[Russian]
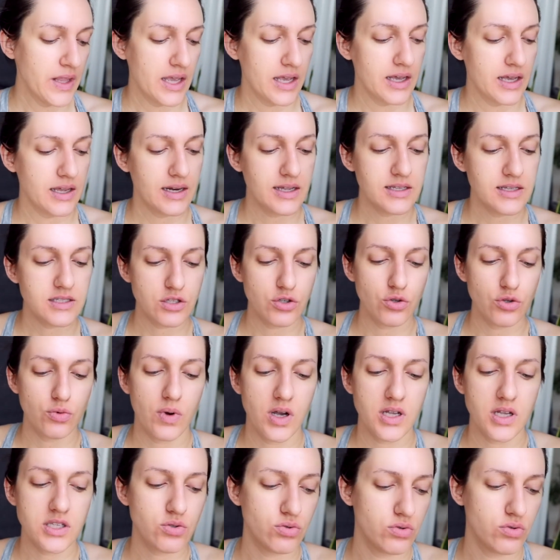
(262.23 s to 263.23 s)
Rescue
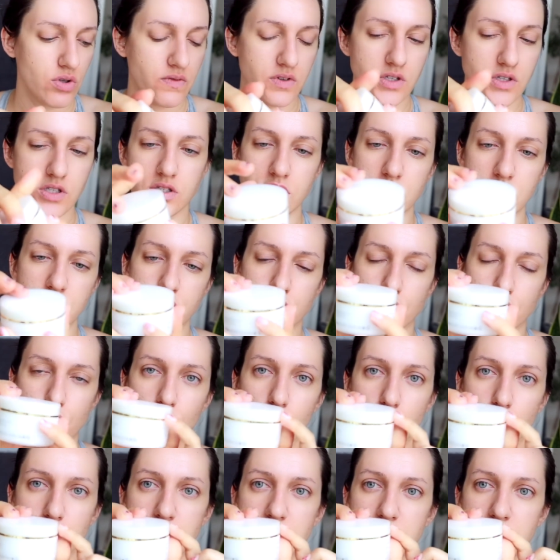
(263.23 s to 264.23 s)
Mask у меня, видите, здесь
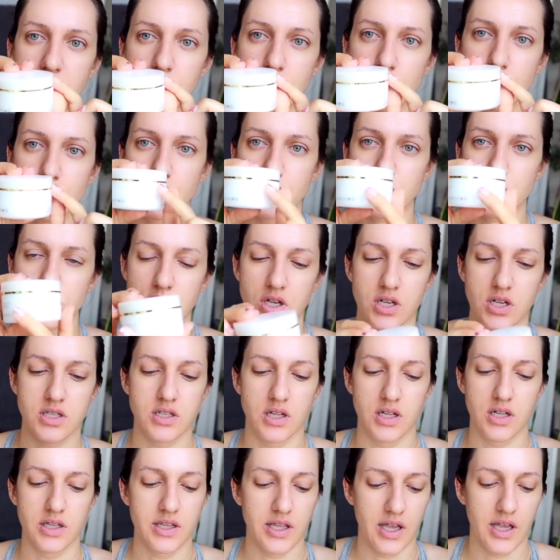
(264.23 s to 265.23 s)
другой дизайн, уже здесь такая
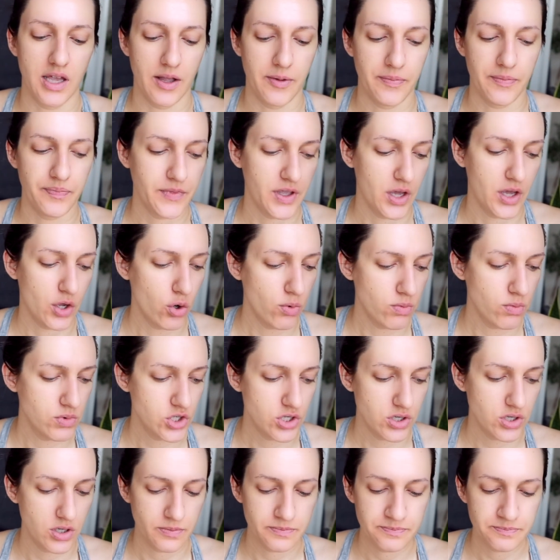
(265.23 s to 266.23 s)
золотая
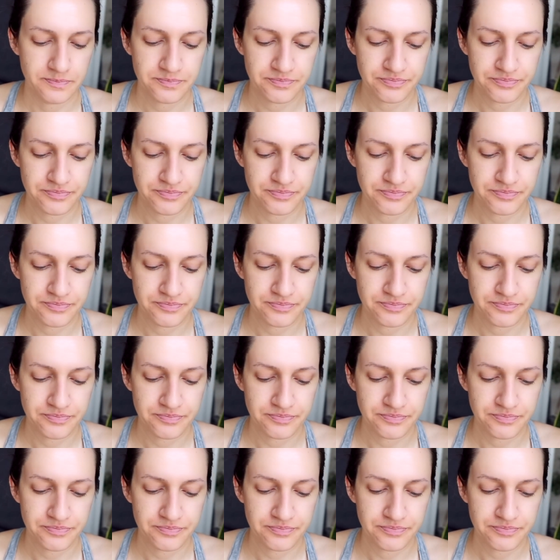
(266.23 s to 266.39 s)
коробочка,